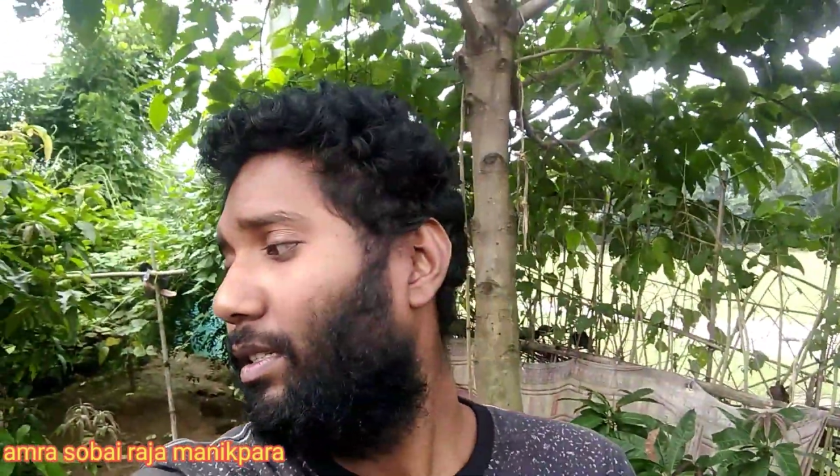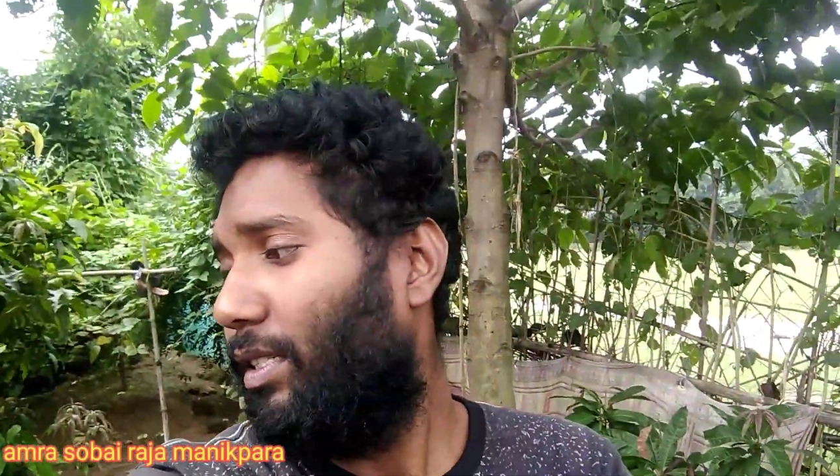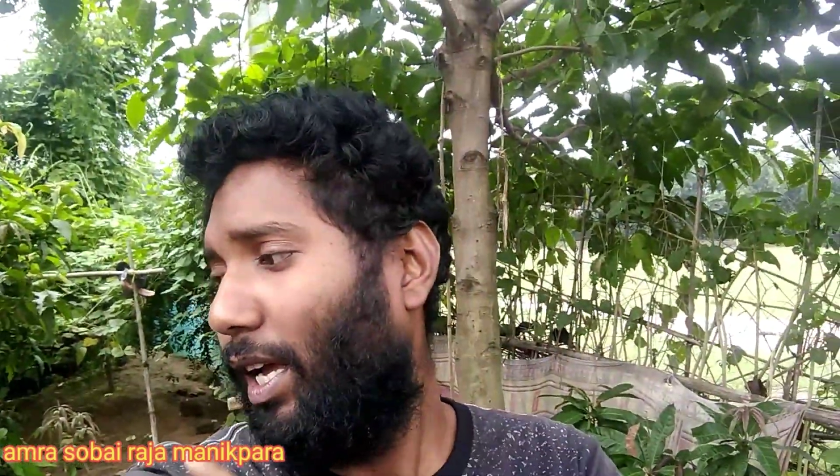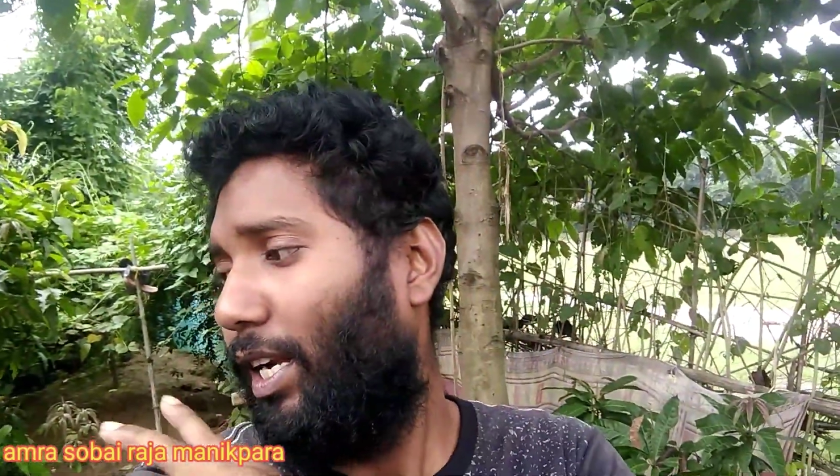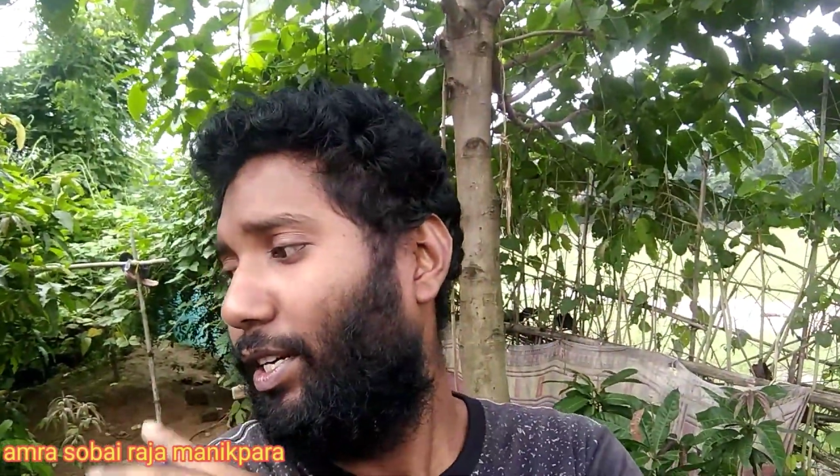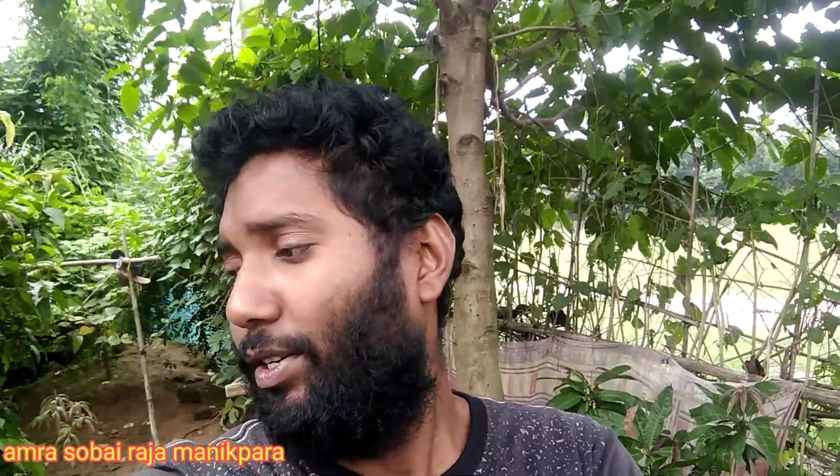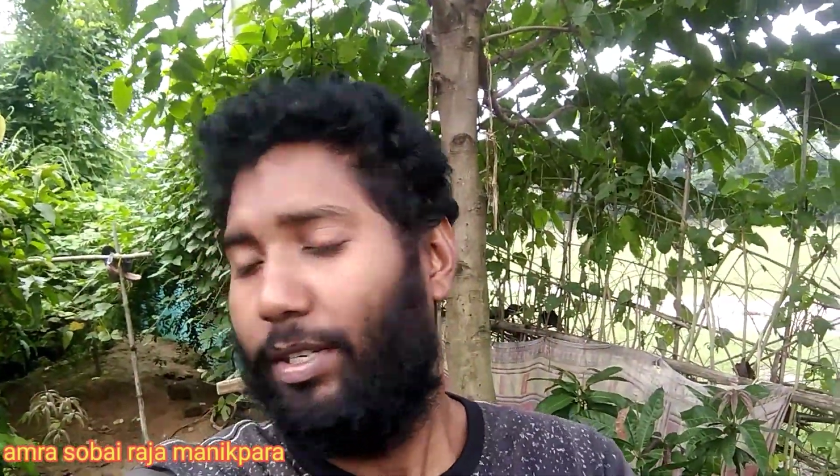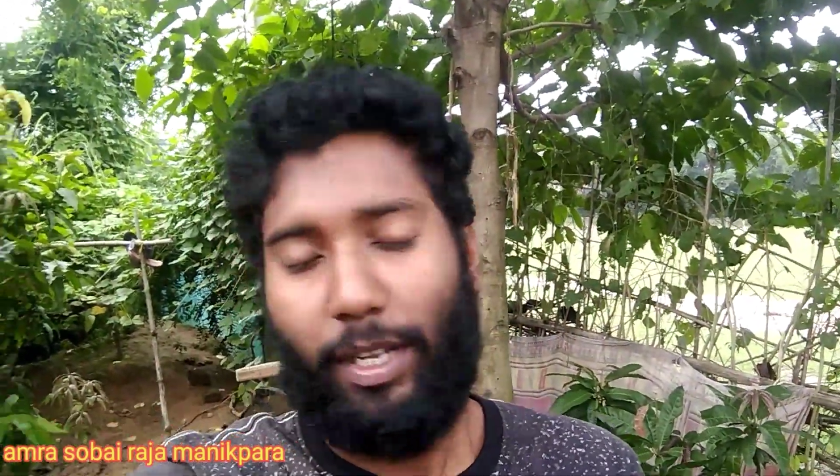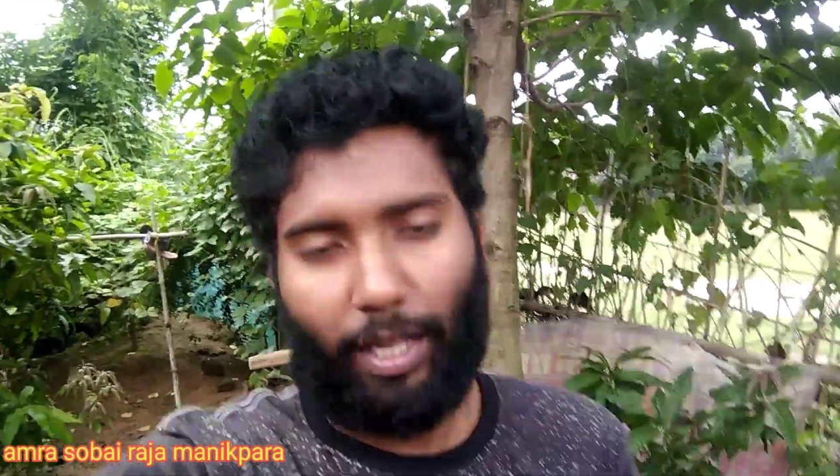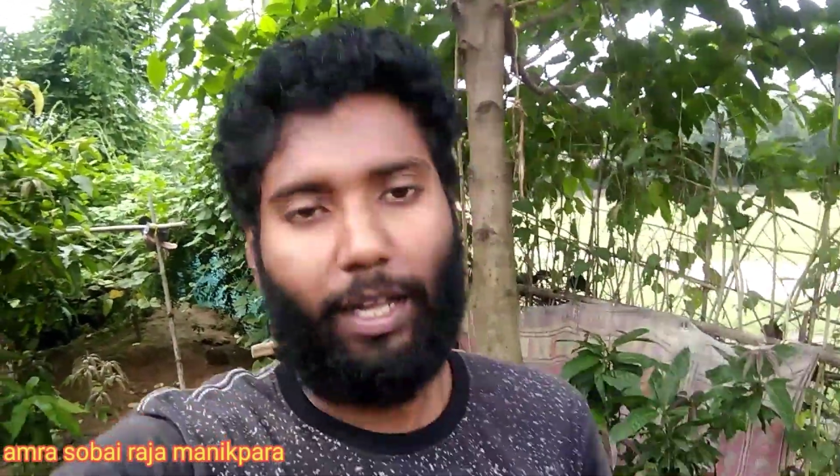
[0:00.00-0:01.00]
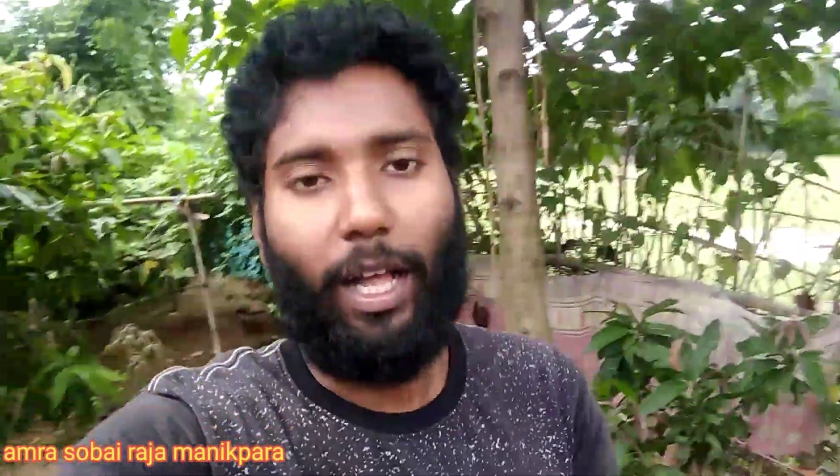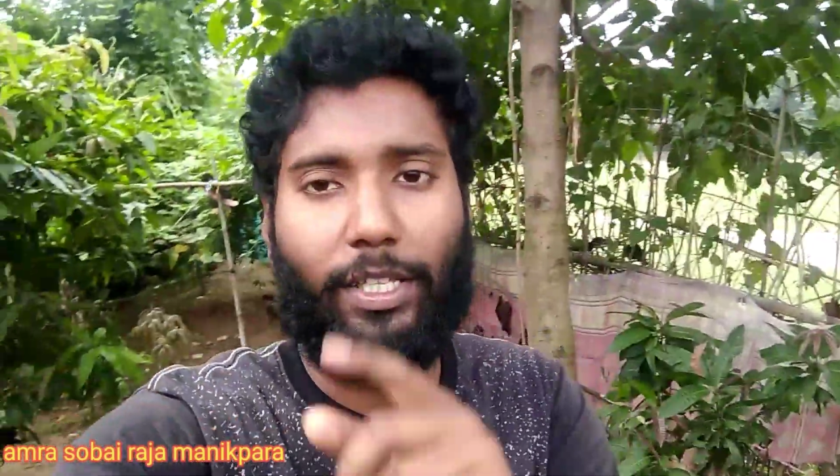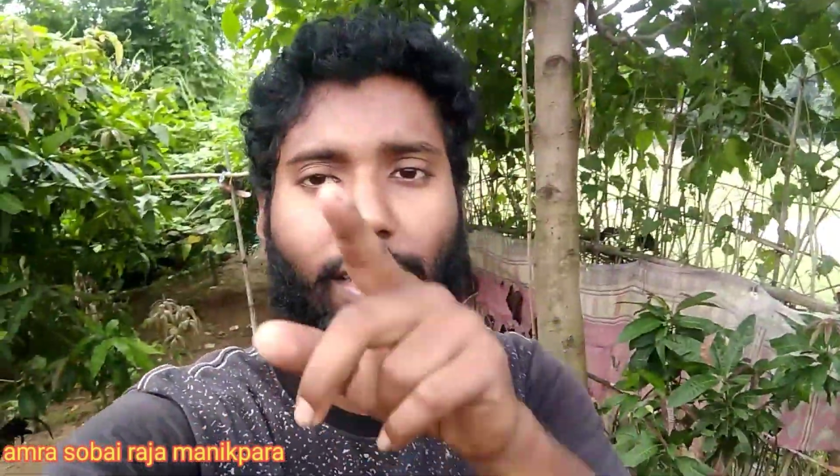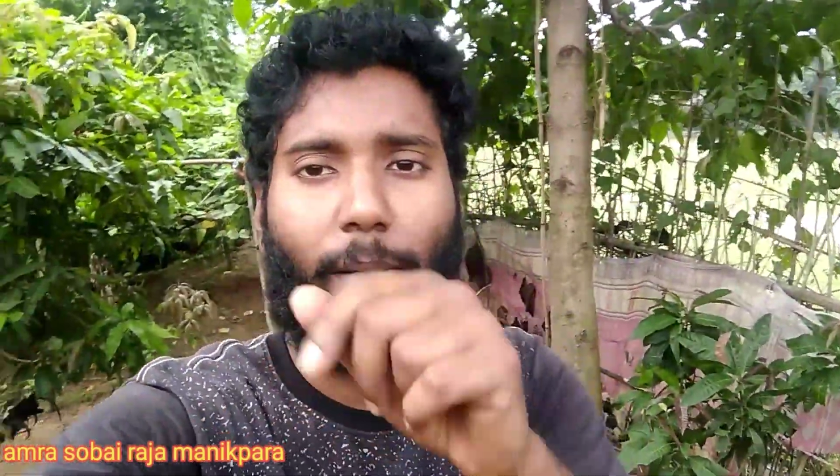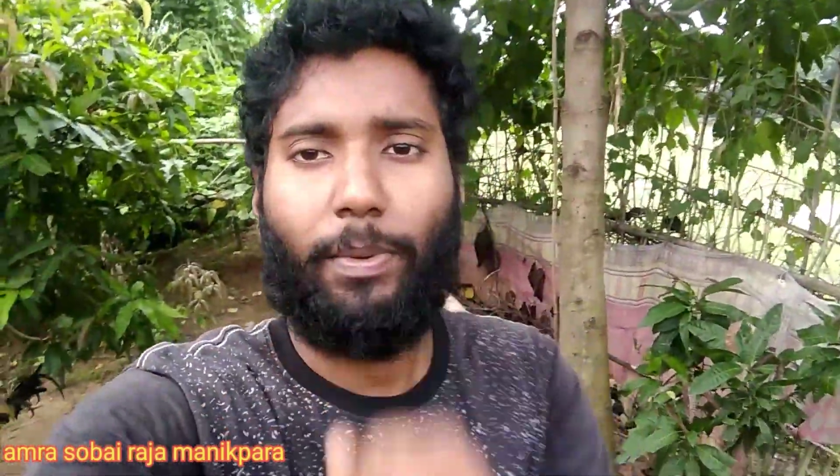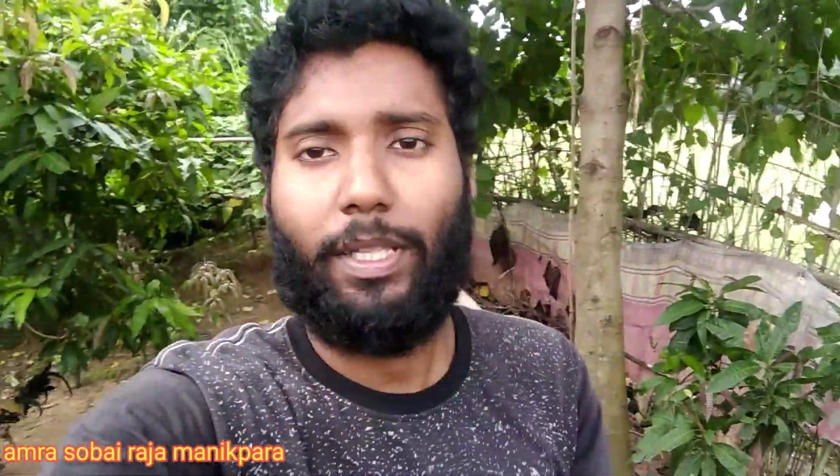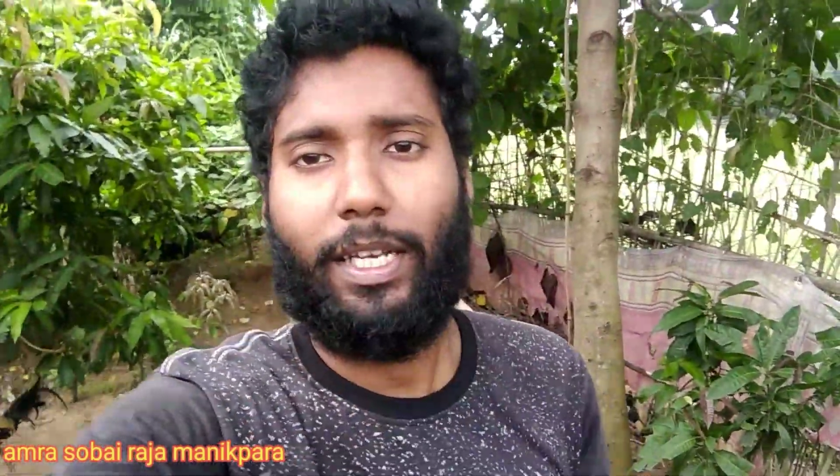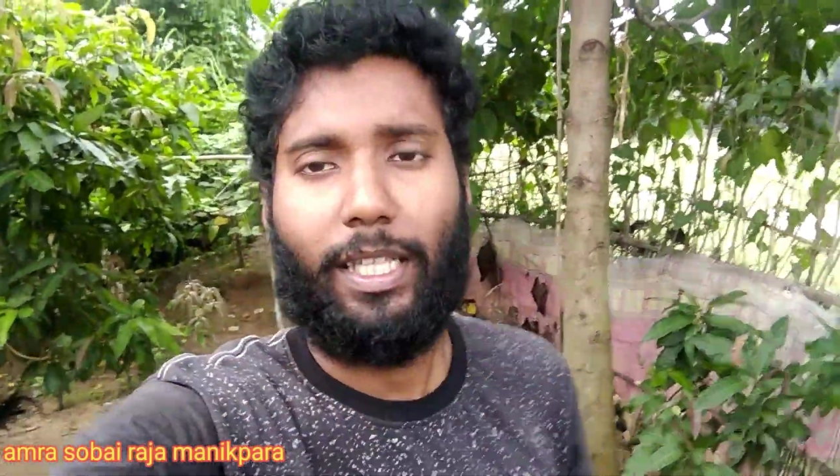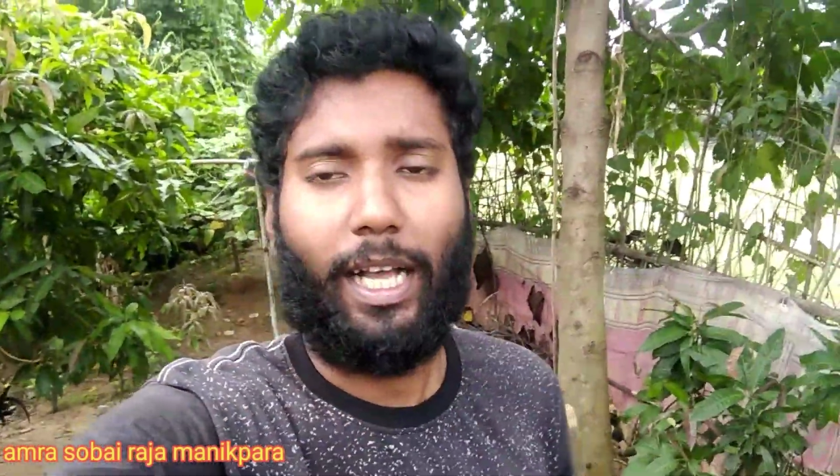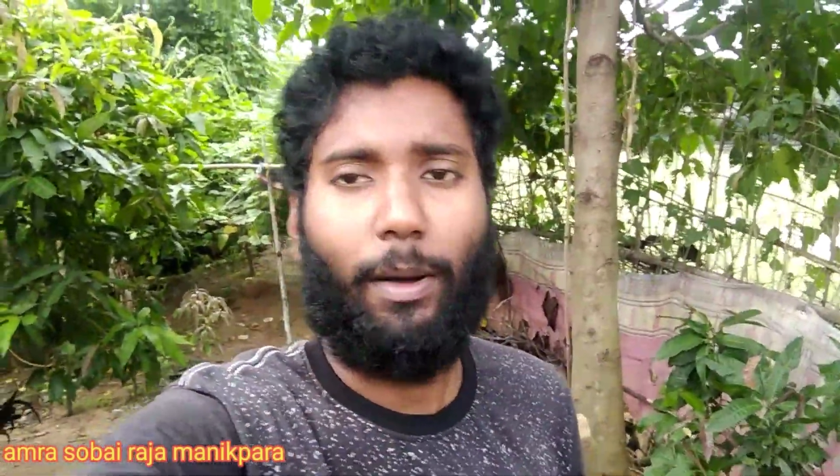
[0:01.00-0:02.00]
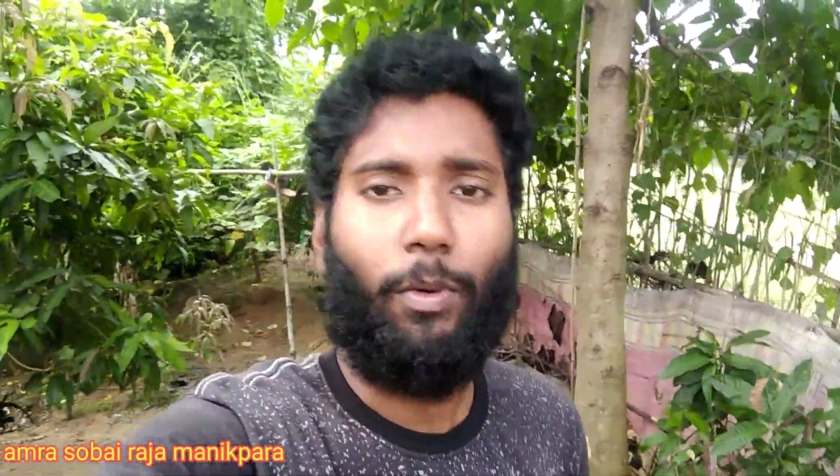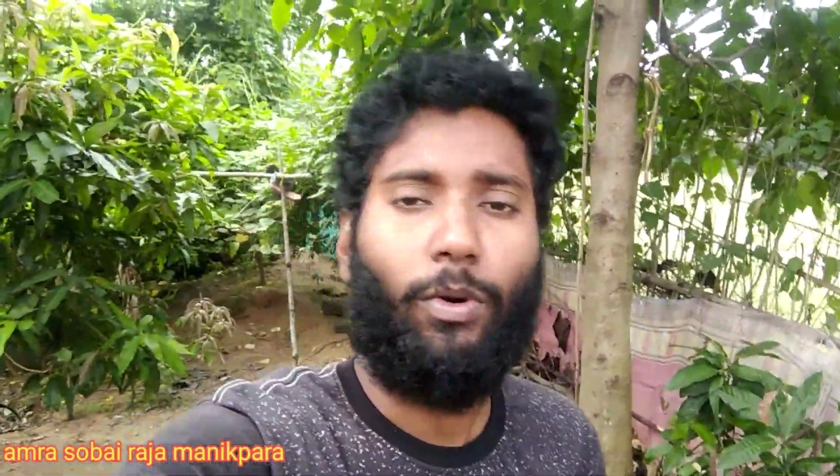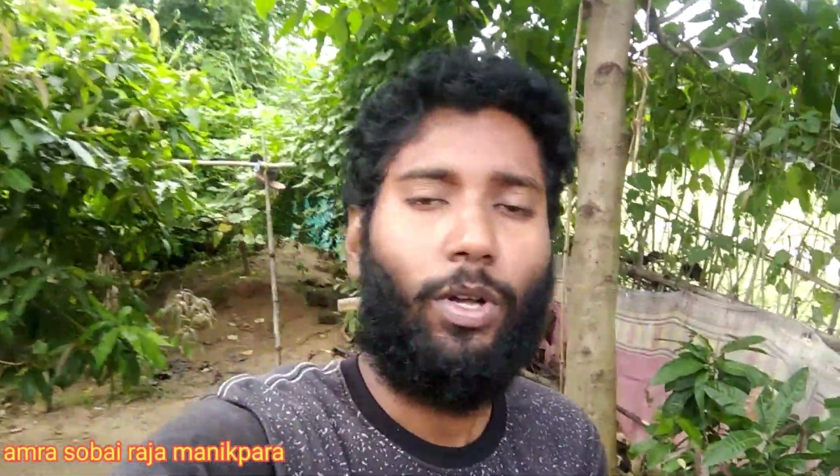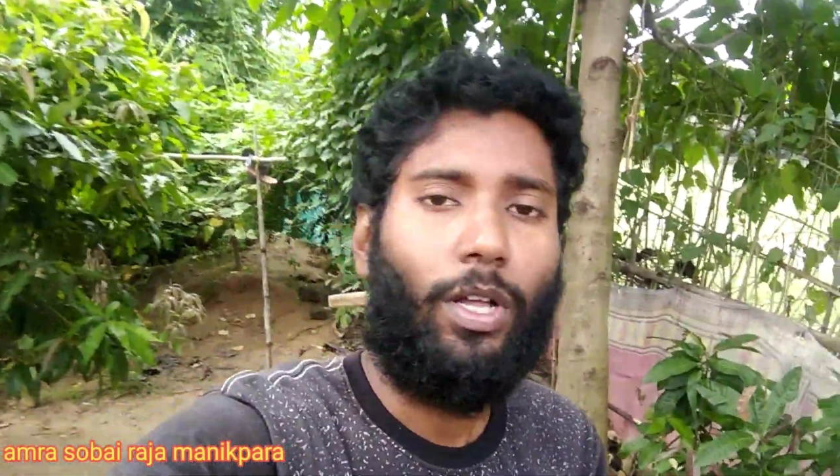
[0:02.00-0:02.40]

সাইলেন্ট হ্যাঁ আজকে আপনাদেরকে দেখাবো